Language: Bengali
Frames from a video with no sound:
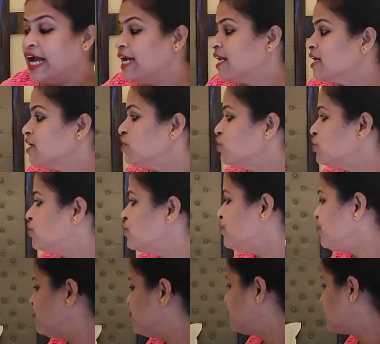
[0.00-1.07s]
এটা কিন্তু
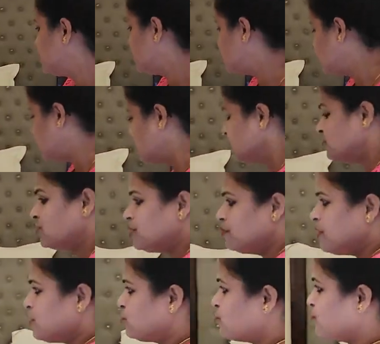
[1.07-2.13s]
থ্রি
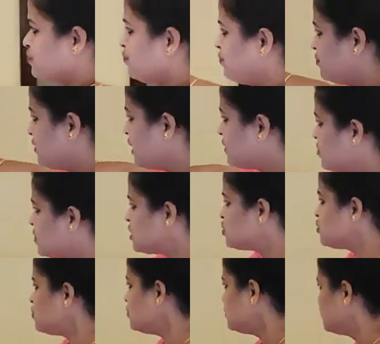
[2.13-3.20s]
বেডরুম দেখতে পাচ্ছ